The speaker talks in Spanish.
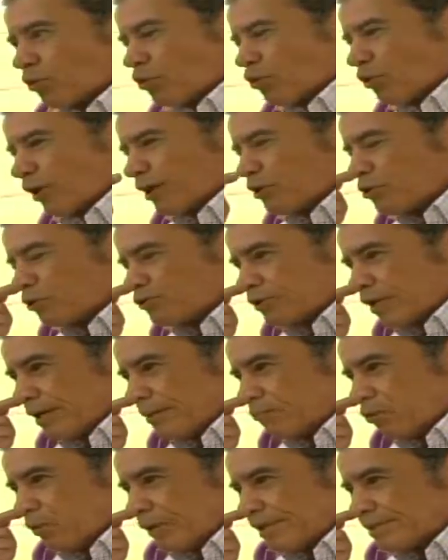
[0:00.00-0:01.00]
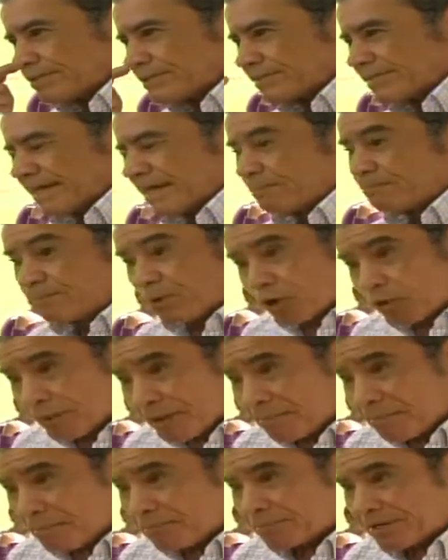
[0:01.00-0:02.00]
lo que yo temo es que el
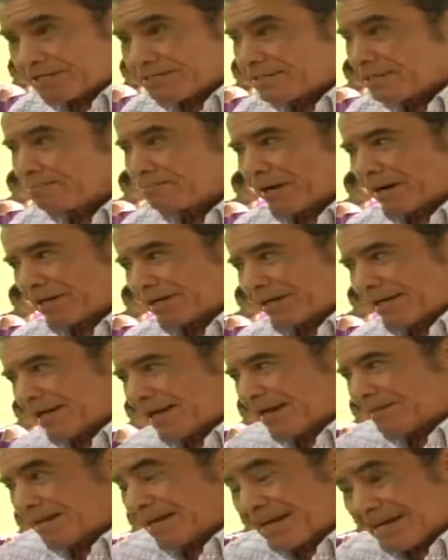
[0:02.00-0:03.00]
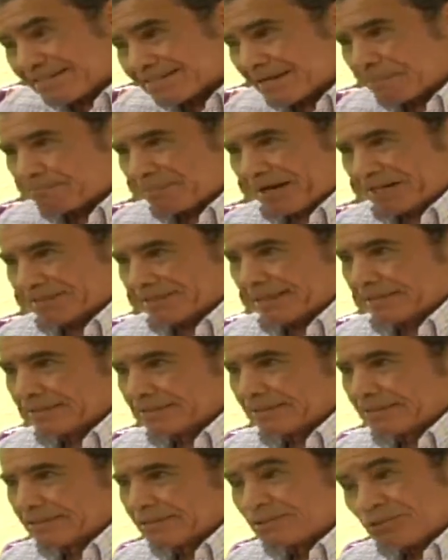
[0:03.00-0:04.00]
problema principal que era de la zapata,
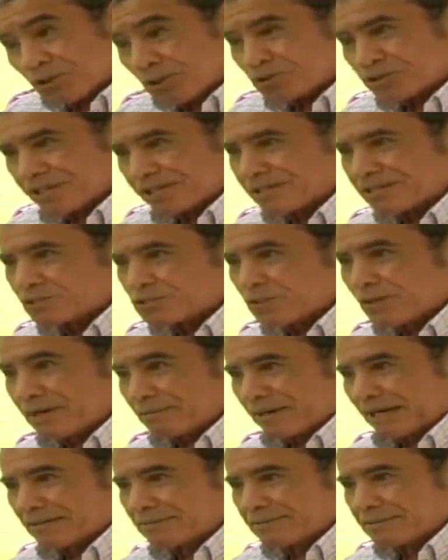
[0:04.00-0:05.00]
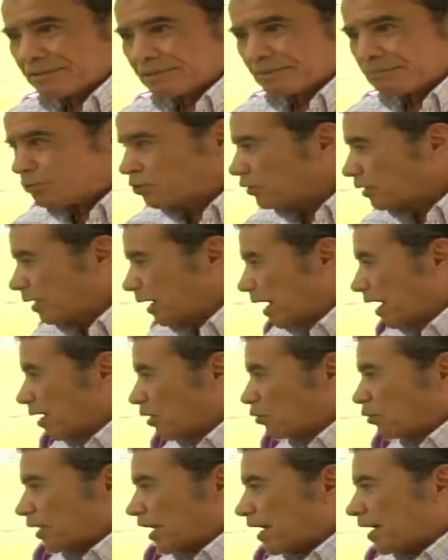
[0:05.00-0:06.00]
no se resuelva porque
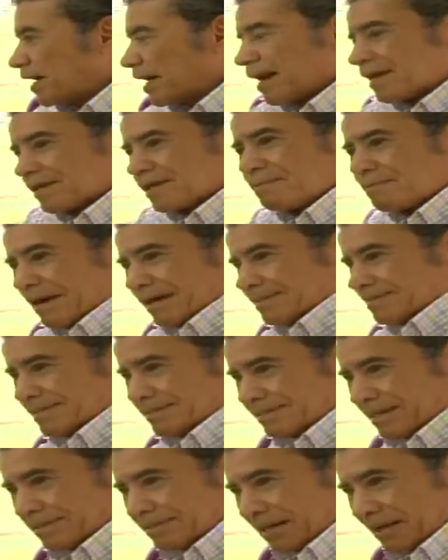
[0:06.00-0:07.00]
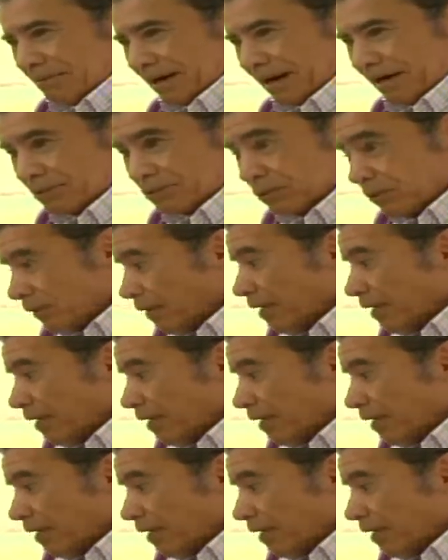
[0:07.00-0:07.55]
ahora es arriba que se está trabajando.